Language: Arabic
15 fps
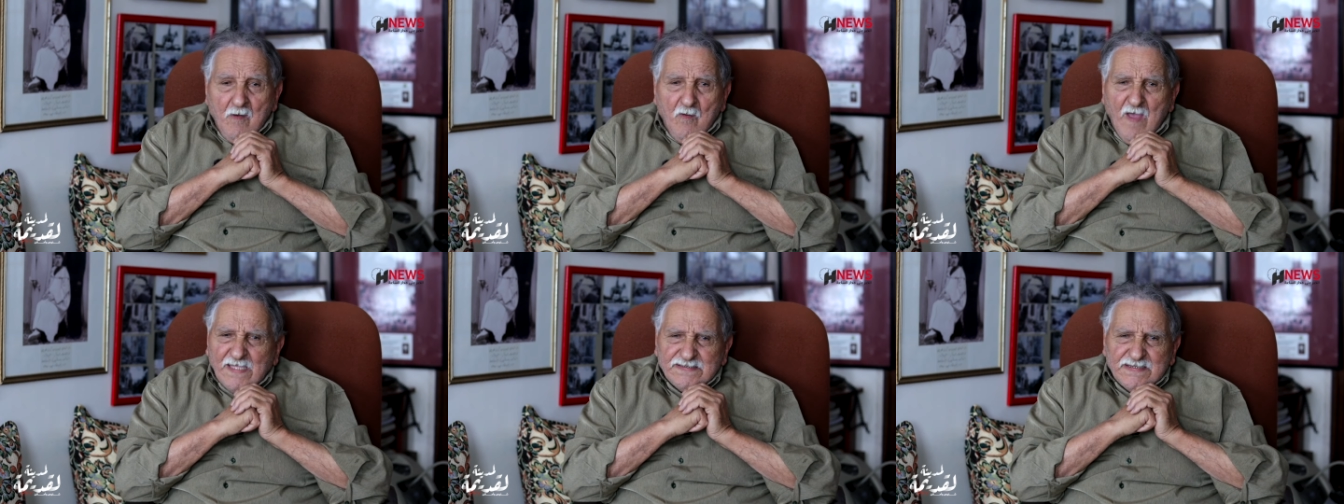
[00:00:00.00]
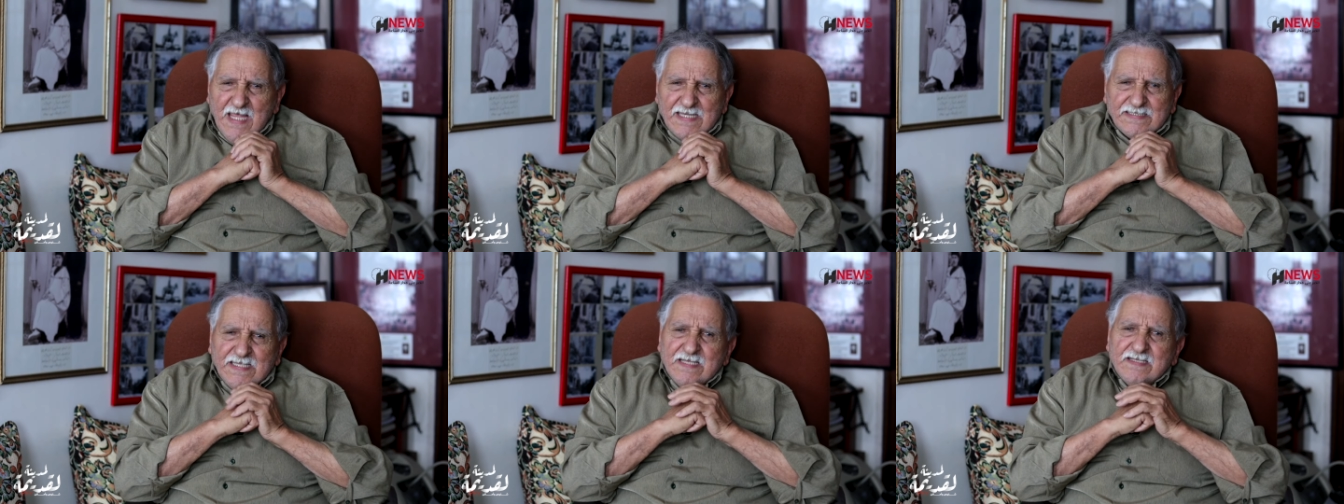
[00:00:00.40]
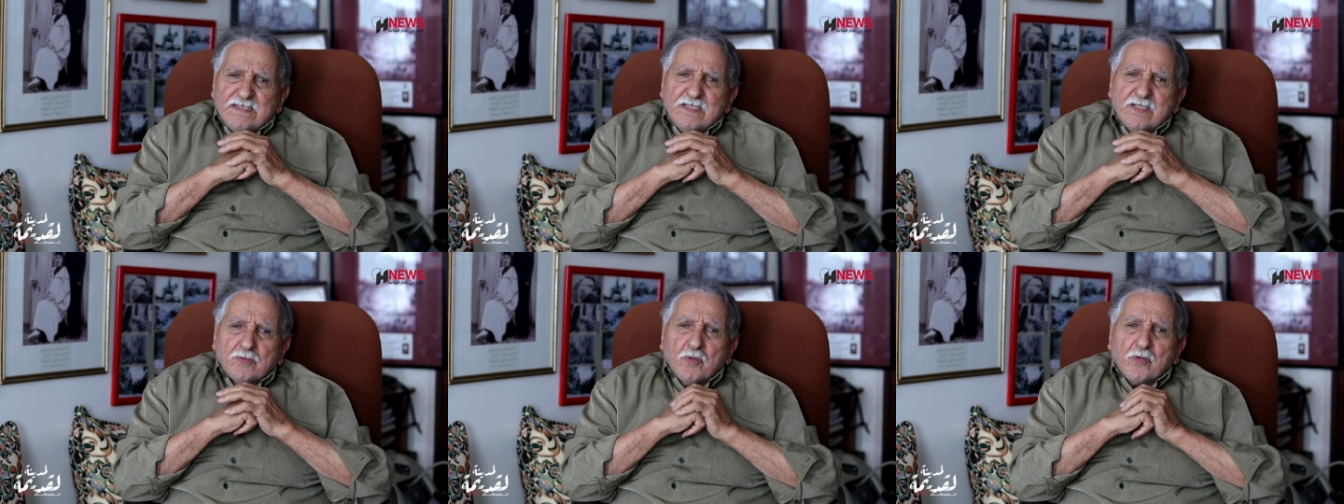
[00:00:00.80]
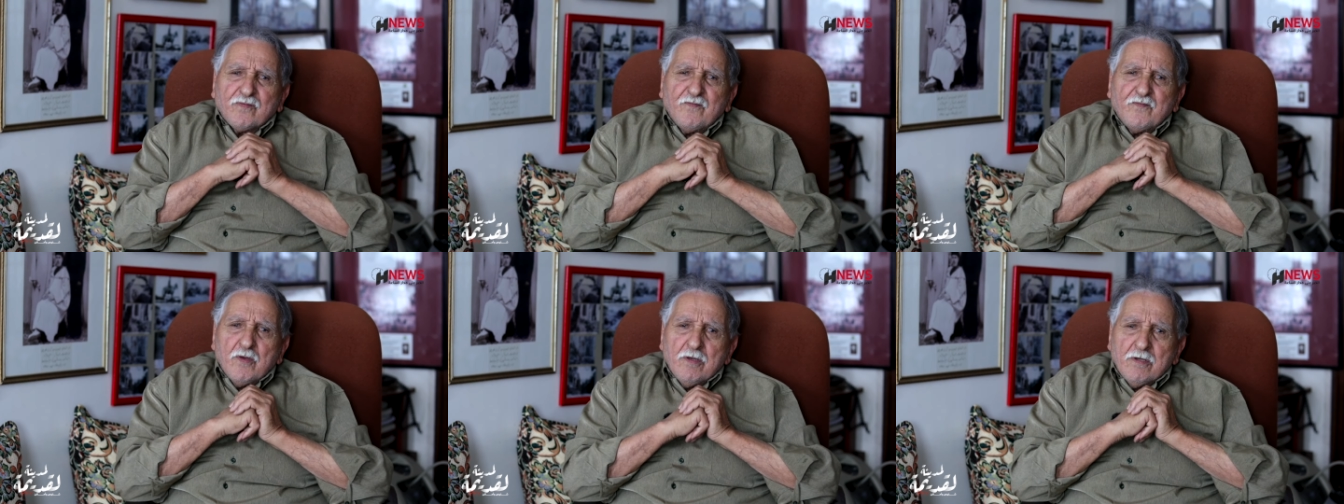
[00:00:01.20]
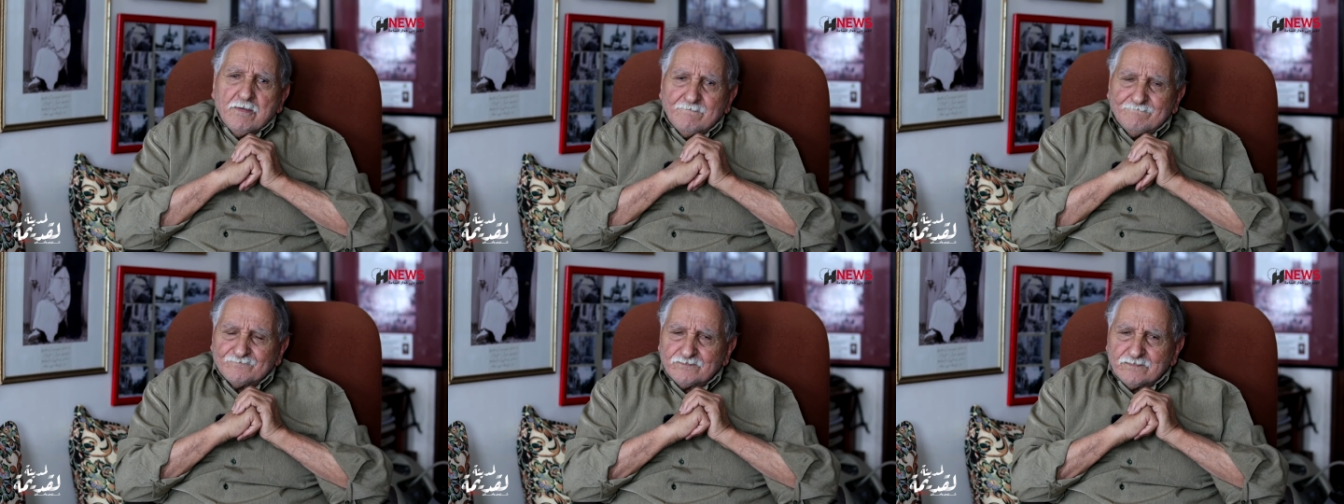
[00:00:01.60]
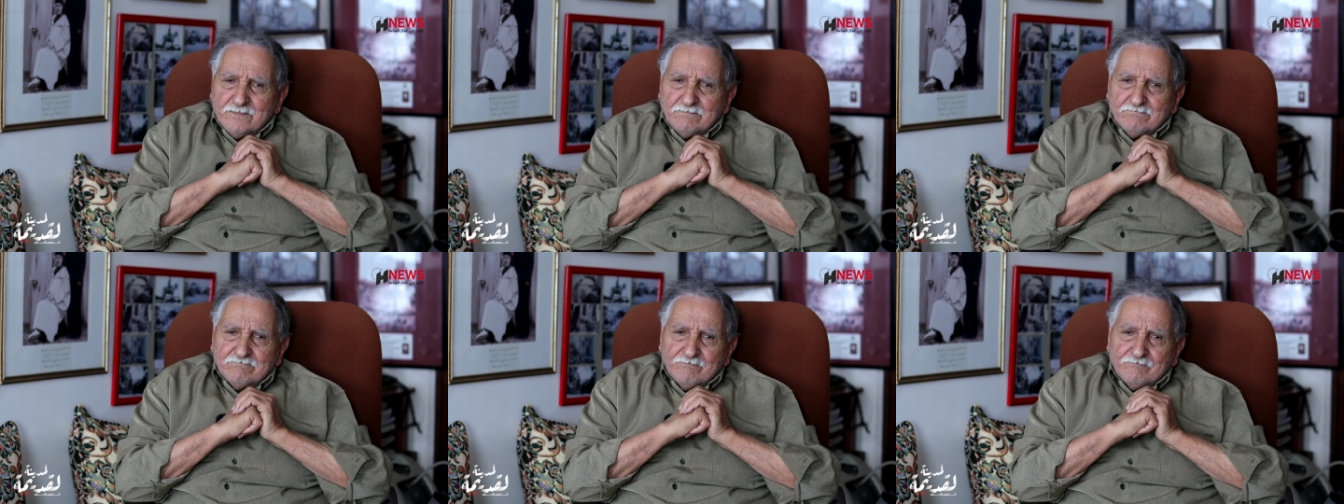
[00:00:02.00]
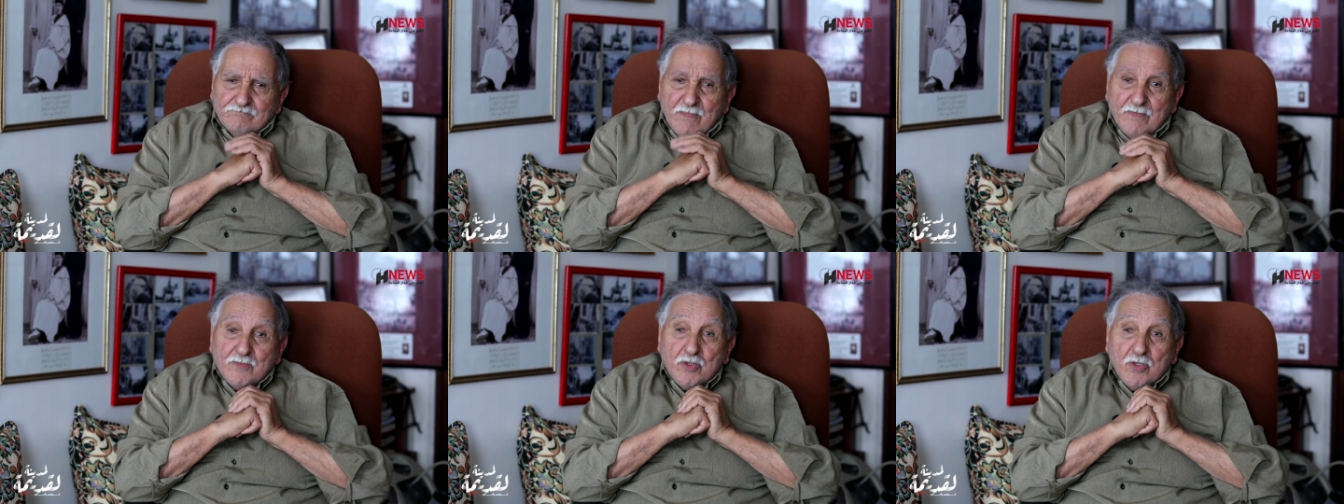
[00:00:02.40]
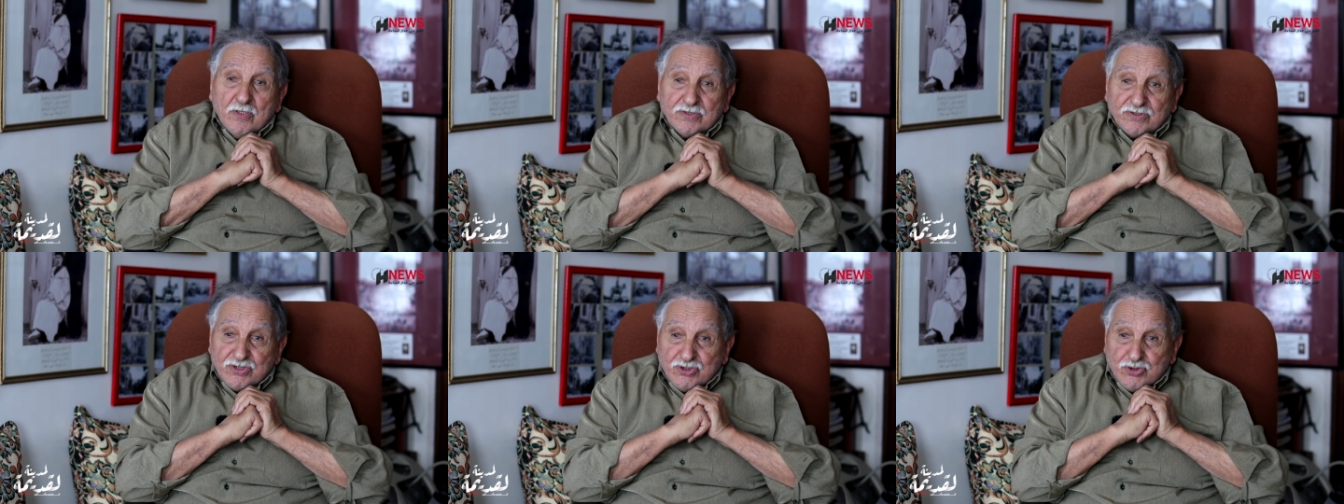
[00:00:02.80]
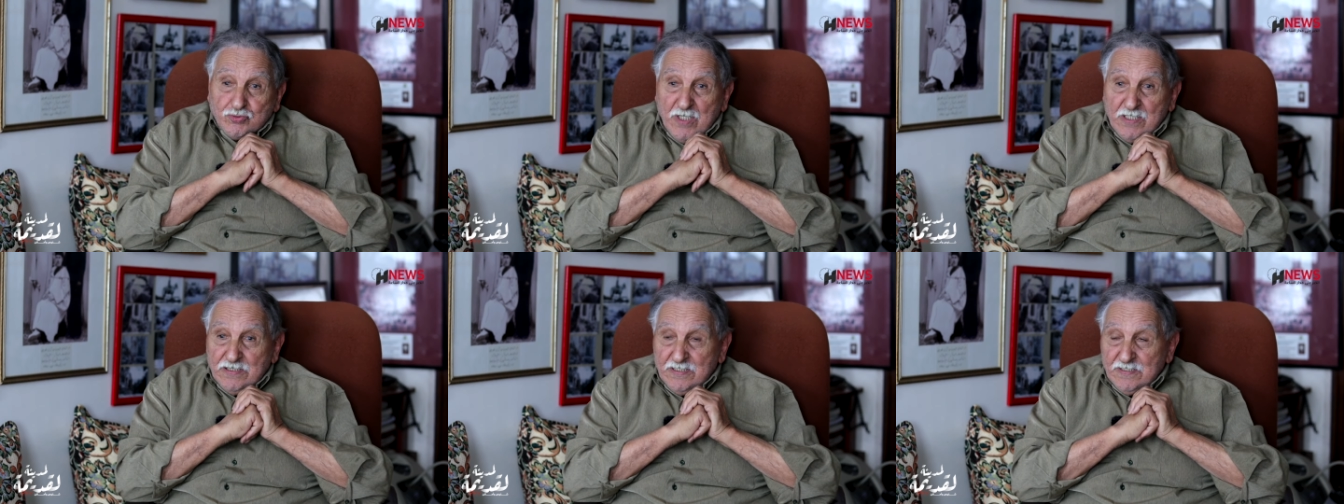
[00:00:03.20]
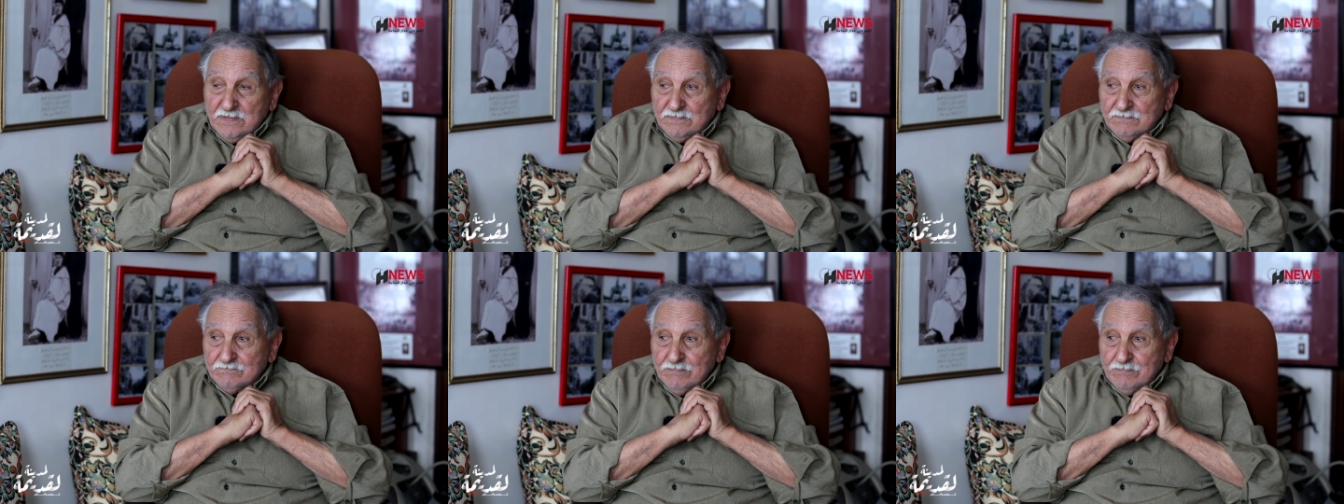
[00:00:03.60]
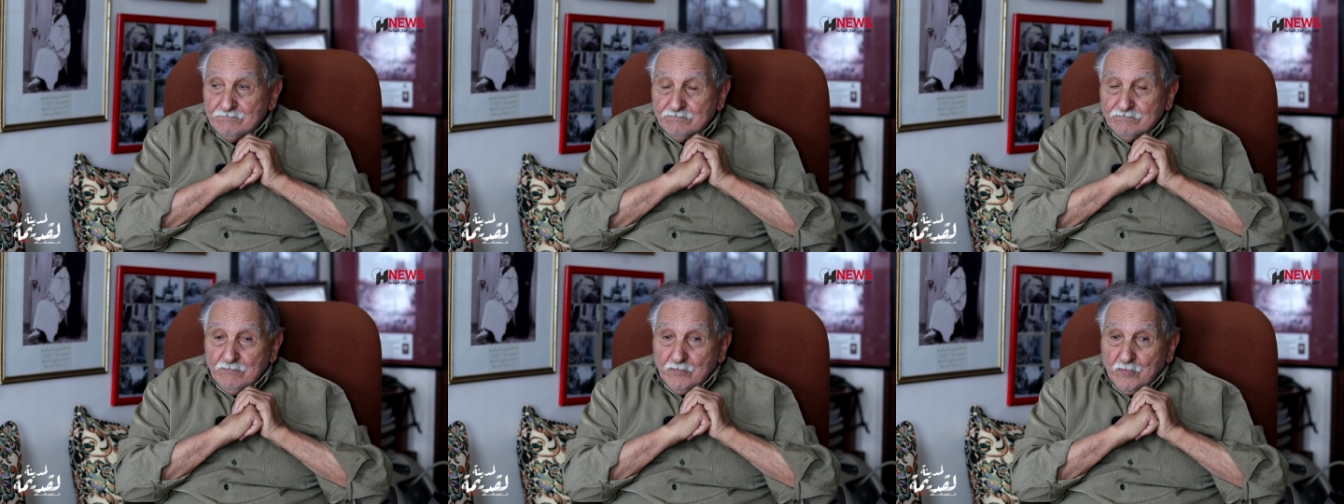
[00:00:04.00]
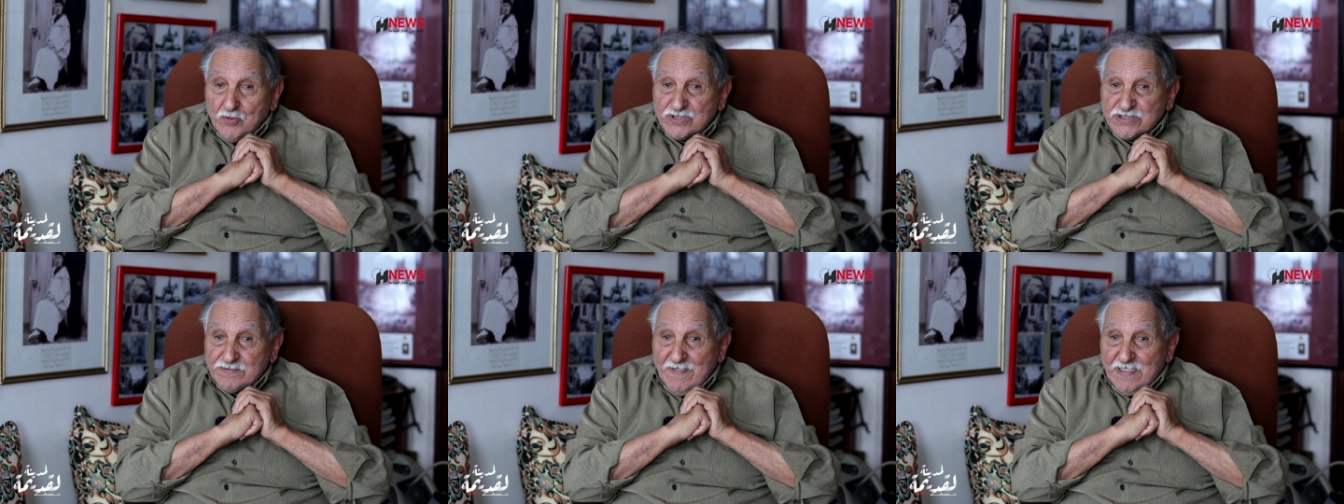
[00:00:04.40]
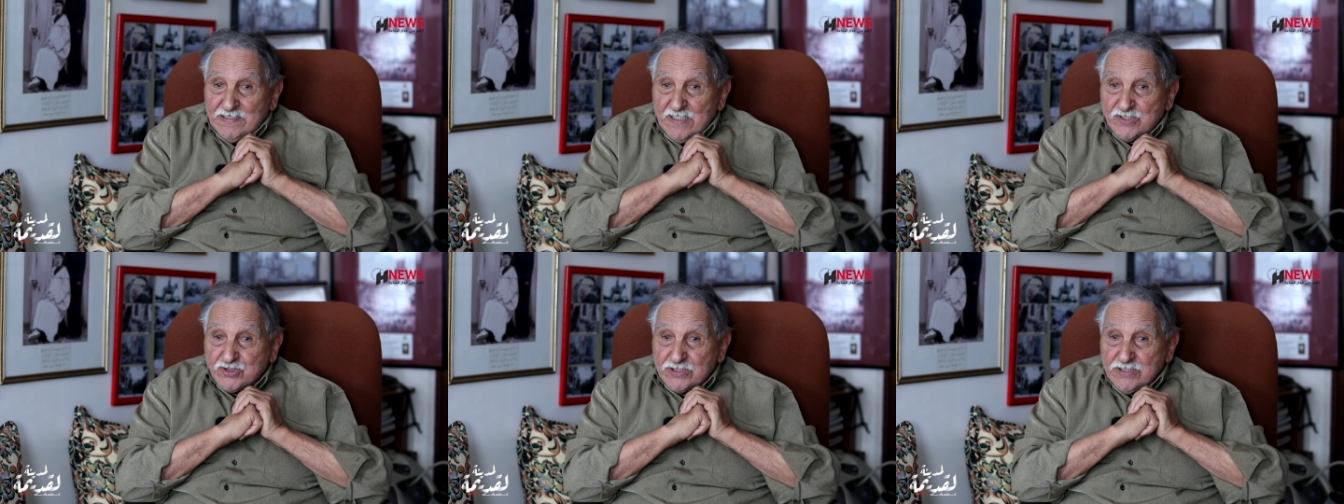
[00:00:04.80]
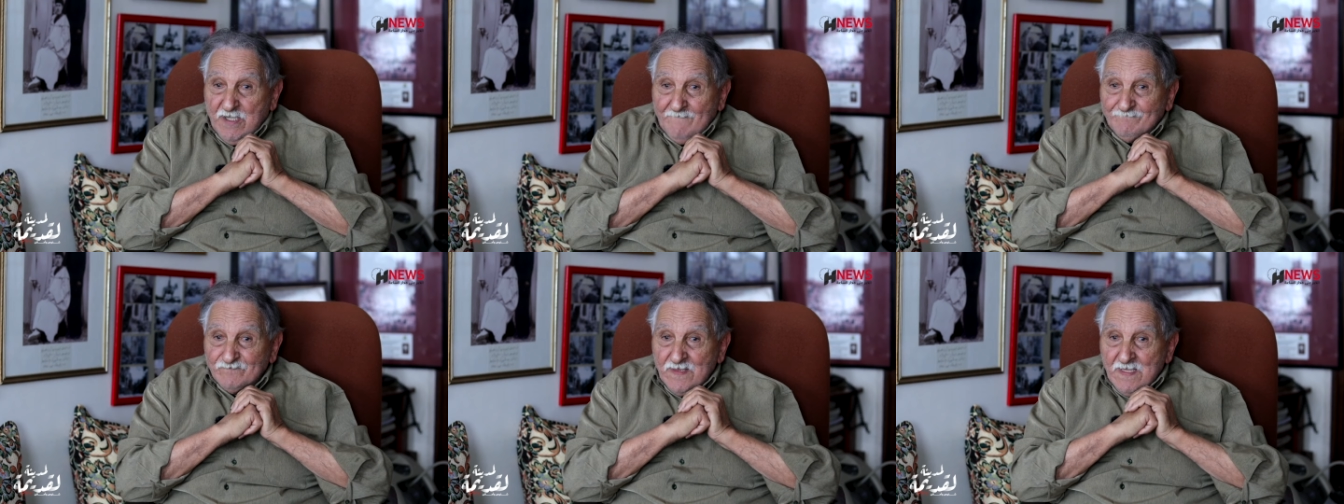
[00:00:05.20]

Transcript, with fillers: واحد النهار كان الكور ممنوع التجوال مور السبعه العشيه